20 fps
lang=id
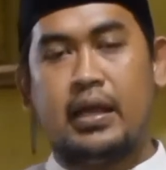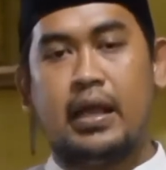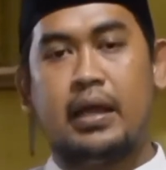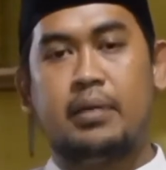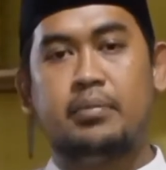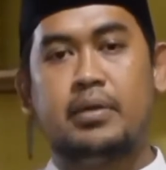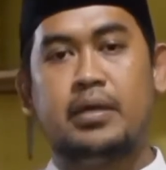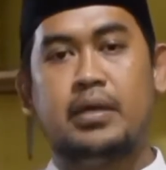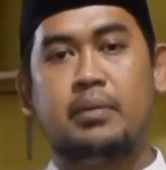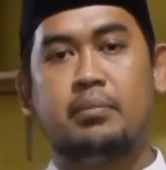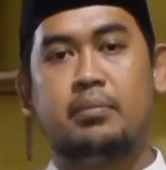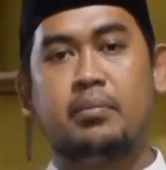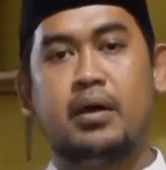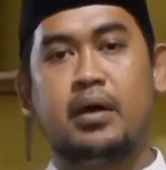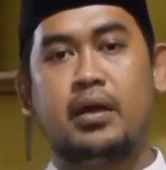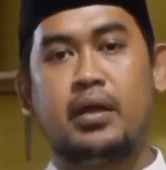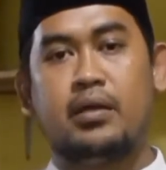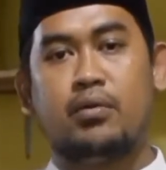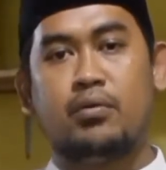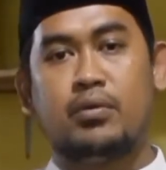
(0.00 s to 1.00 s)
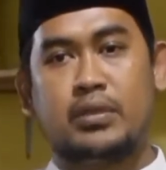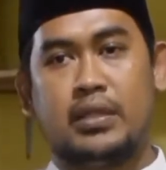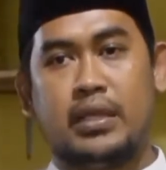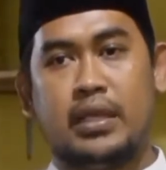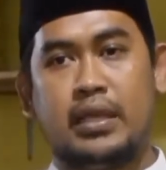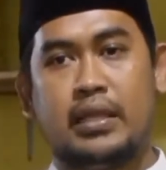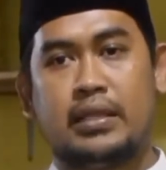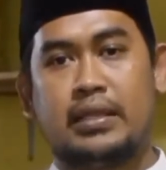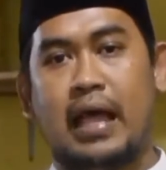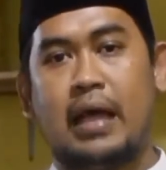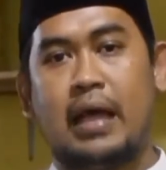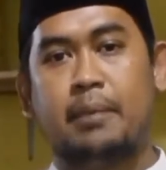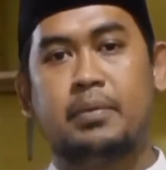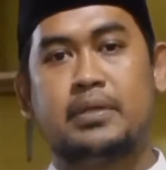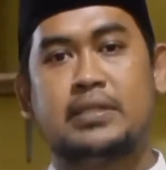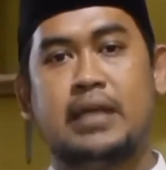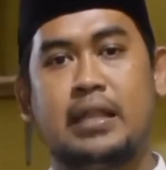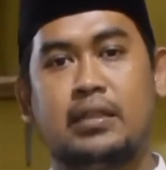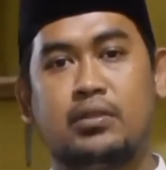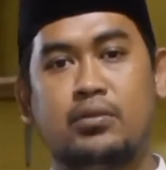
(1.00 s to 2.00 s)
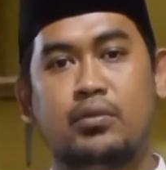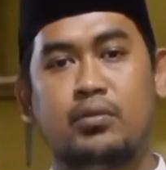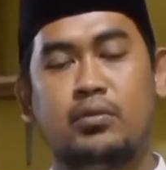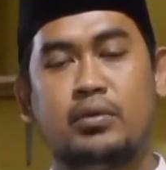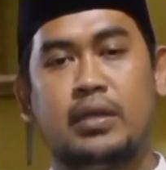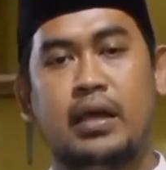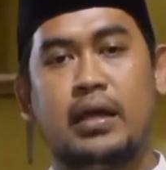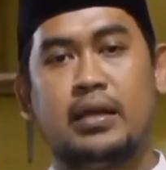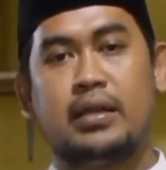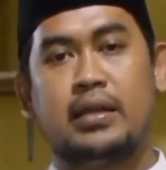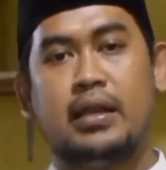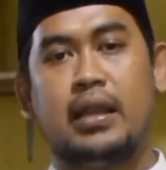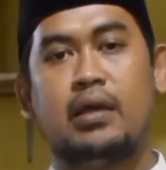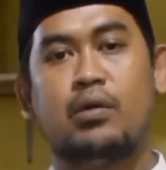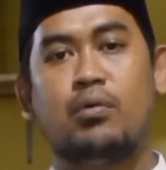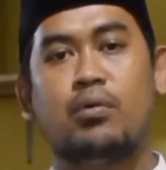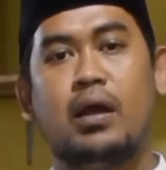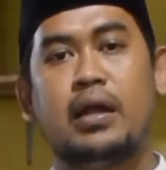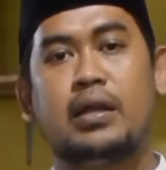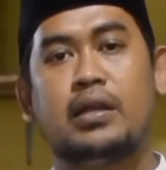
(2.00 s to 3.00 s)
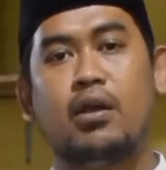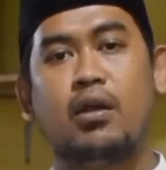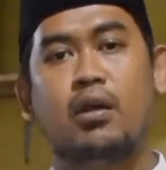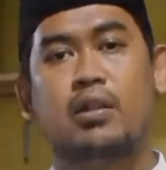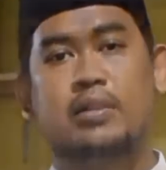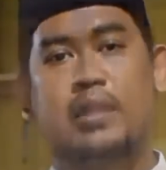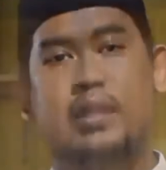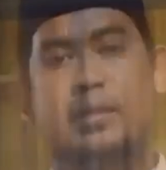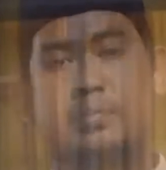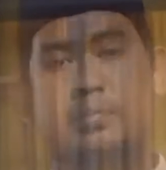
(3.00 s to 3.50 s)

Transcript: kami mengikuti tahap ke-1 yang dilakukan di Hotel